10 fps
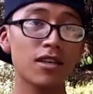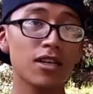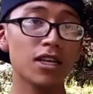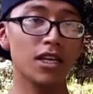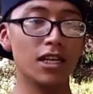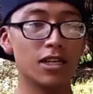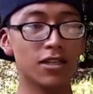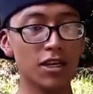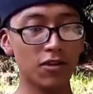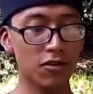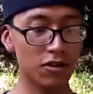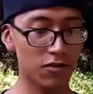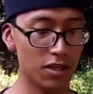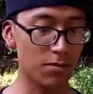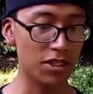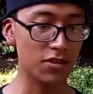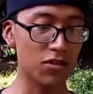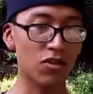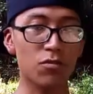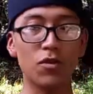El Psycho es una expresión
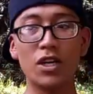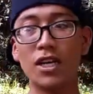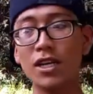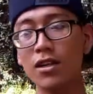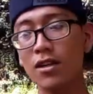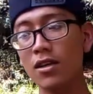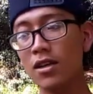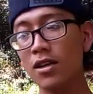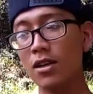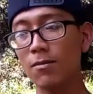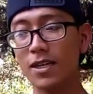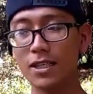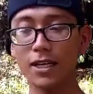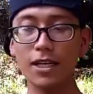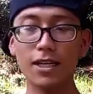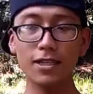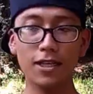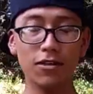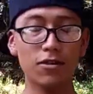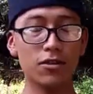corporal más que nada el
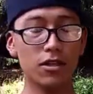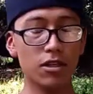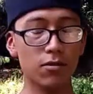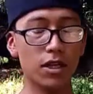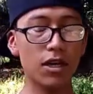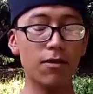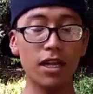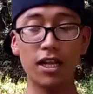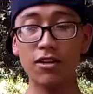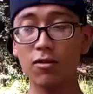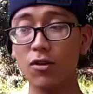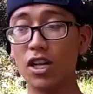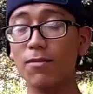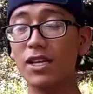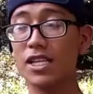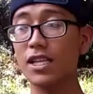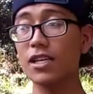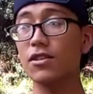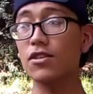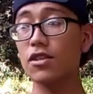psycho significa bailar como la
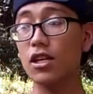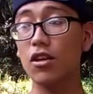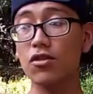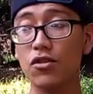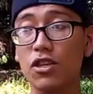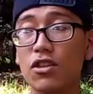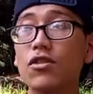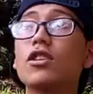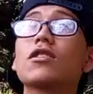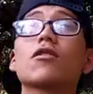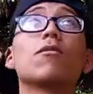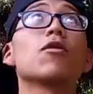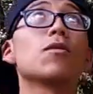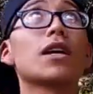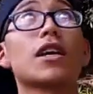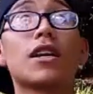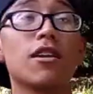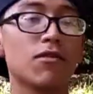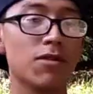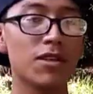meditación y los sonidos es como viajar al
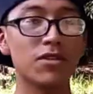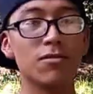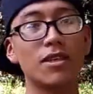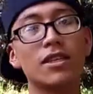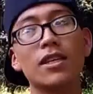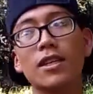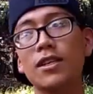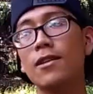universo más que nada.